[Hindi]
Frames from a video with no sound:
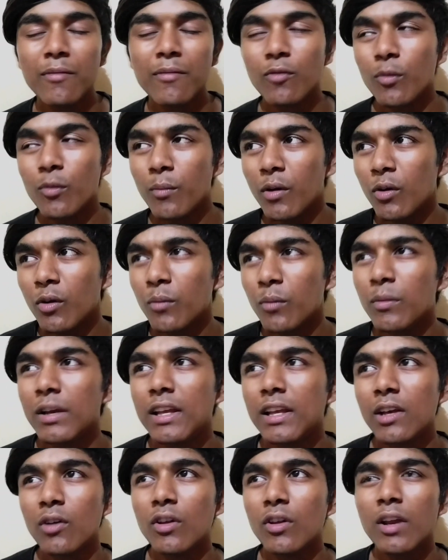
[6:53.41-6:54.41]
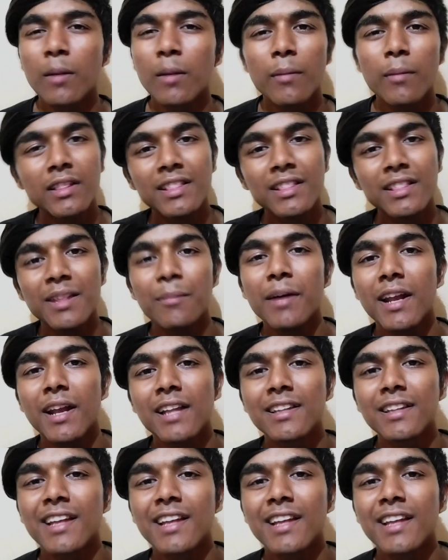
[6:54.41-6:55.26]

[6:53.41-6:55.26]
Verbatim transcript: वो मेरे को मिल क्यों नहीं रहा मैं इतनी मेहनत